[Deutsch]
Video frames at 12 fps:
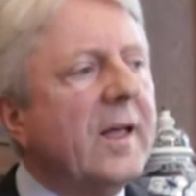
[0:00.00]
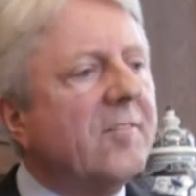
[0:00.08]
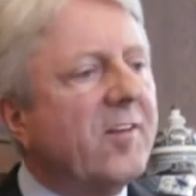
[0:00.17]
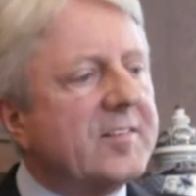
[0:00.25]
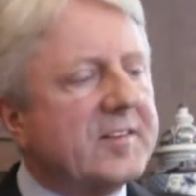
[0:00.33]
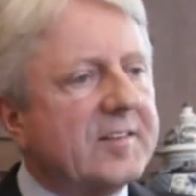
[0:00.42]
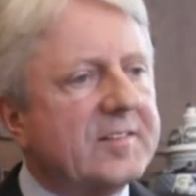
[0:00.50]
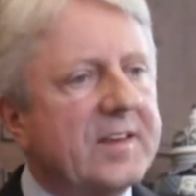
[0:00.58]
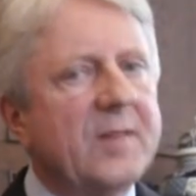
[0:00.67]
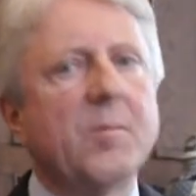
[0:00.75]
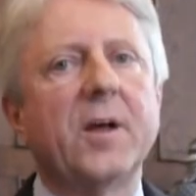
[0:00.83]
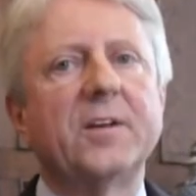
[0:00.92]
Was das
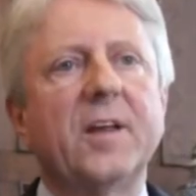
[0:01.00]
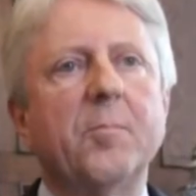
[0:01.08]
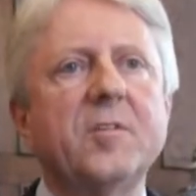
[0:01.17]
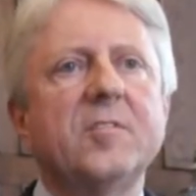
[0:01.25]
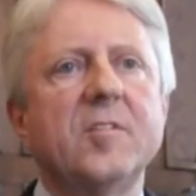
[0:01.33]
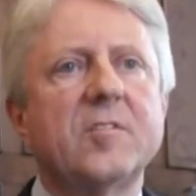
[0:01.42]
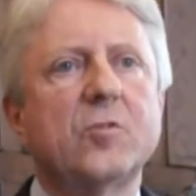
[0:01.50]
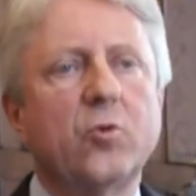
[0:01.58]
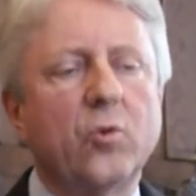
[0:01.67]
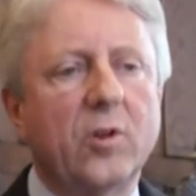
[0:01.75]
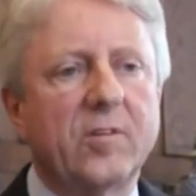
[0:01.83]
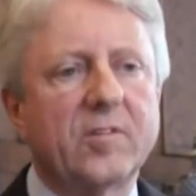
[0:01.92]
Thema der Business
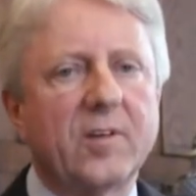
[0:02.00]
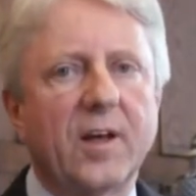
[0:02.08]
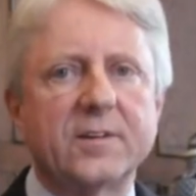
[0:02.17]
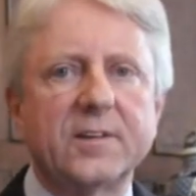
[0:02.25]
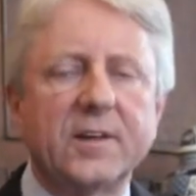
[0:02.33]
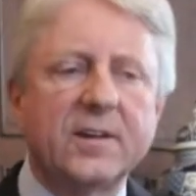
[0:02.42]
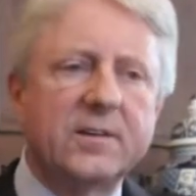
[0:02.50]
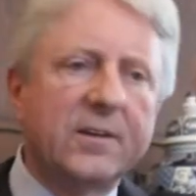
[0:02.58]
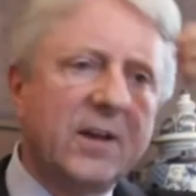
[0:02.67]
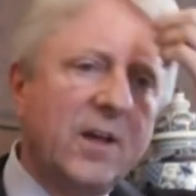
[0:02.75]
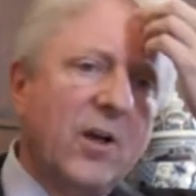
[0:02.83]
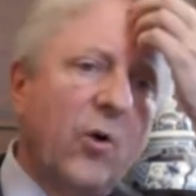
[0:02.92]
Schools angeht
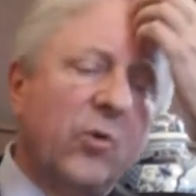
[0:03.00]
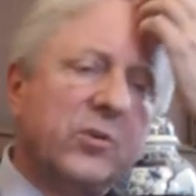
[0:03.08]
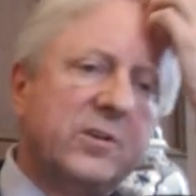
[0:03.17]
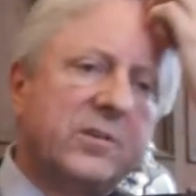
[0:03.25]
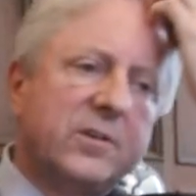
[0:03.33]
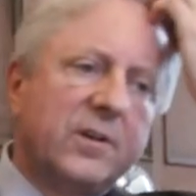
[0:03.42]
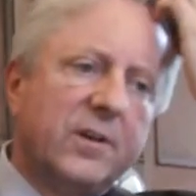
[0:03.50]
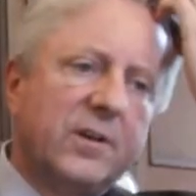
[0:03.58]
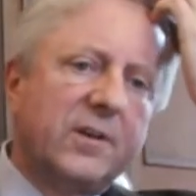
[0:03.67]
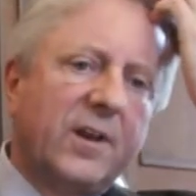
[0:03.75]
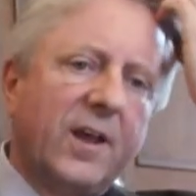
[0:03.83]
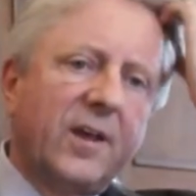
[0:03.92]
und
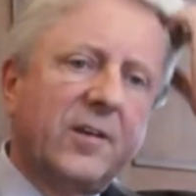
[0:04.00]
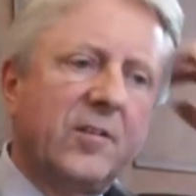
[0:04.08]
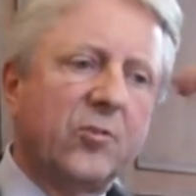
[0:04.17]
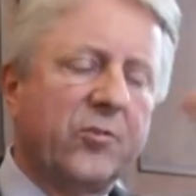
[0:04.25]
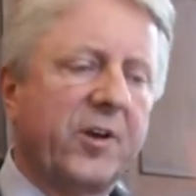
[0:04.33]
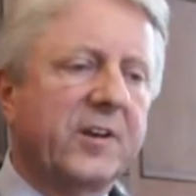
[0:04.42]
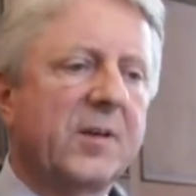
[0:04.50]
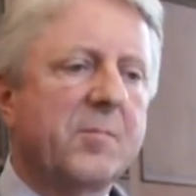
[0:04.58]
äh, der insofern